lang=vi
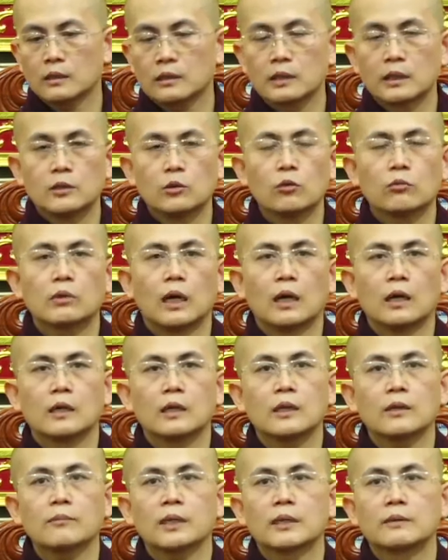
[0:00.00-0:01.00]
thì lúc
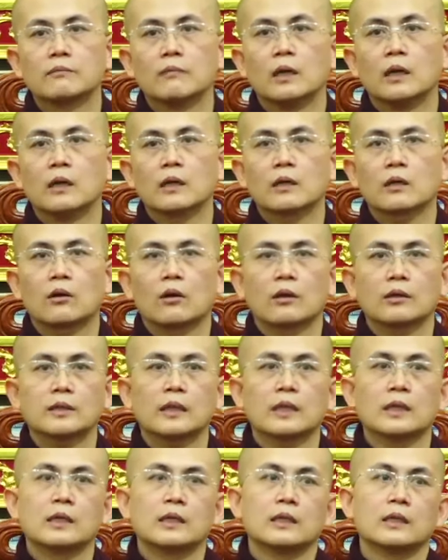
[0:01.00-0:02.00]
ấy mình mới có
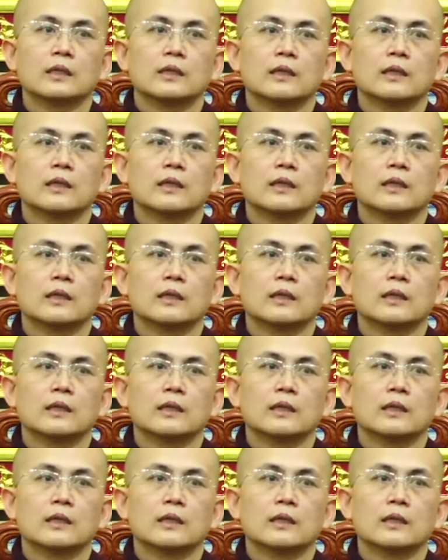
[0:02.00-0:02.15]
thể